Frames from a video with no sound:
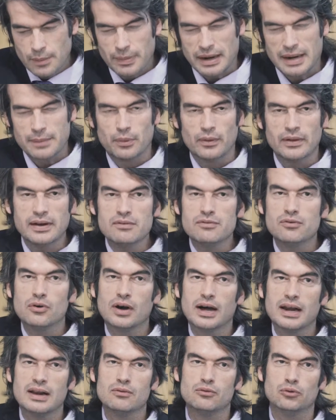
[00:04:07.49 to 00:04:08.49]
para poder
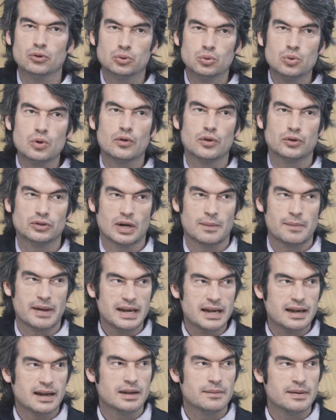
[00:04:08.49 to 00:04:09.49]
enfocar el futuro de otra
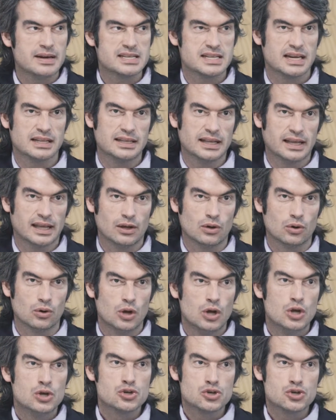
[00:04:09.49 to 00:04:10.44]
manera a nivel estratégico,